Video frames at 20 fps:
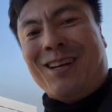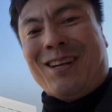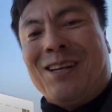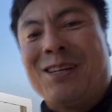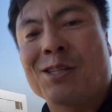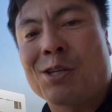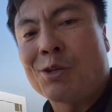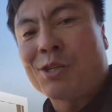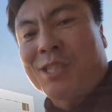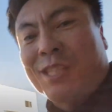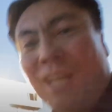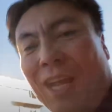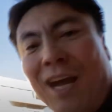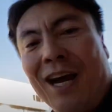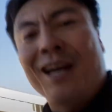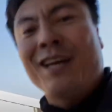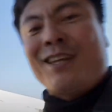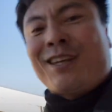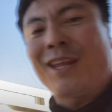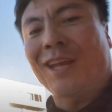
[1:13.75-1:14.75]
そして
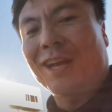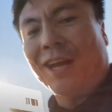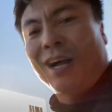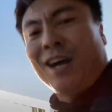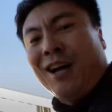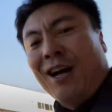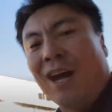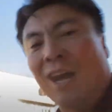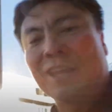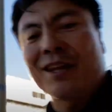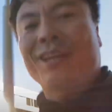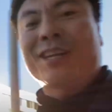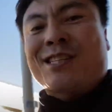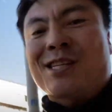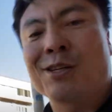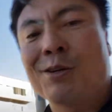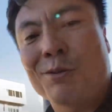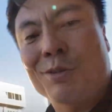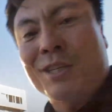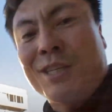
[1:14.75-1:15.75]
相手が
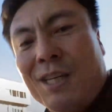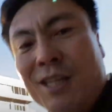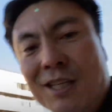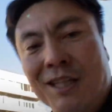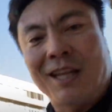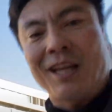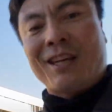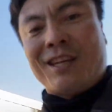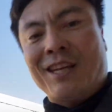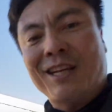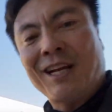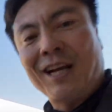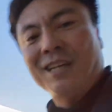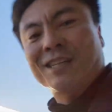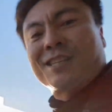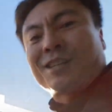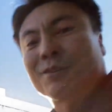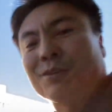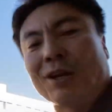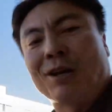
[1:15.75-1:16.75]
話を聞いて理解し
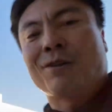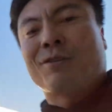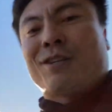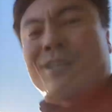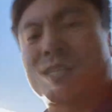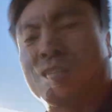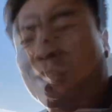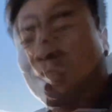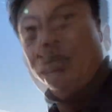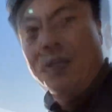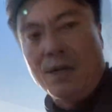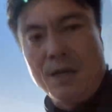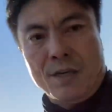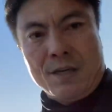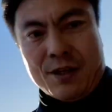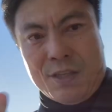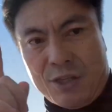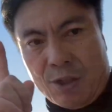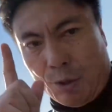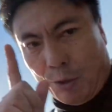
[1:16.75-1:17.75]
てくれるんです
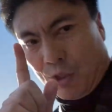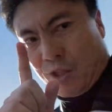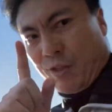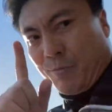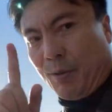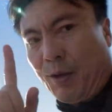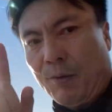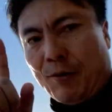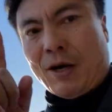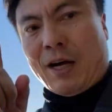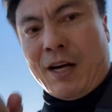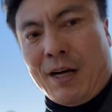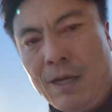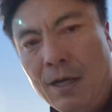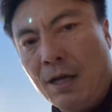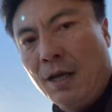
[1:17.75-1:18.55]
1つ目は